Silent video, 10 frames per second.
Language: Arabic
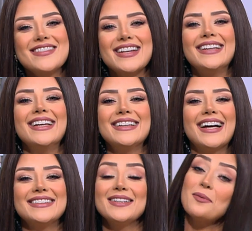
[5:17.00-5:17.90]
مشاهداتي
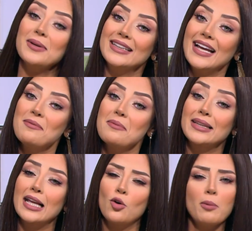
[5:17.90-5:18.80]
العزيزات وبناتي
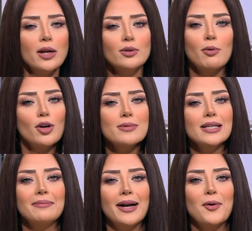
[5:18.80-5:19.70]
الحبيبات خليكم معانا طبعا
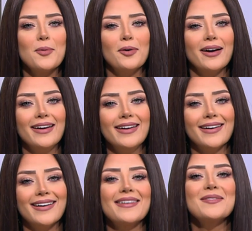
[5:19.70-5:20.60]
هم معاكم
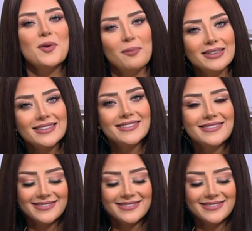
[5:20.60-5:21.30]
وهي وبس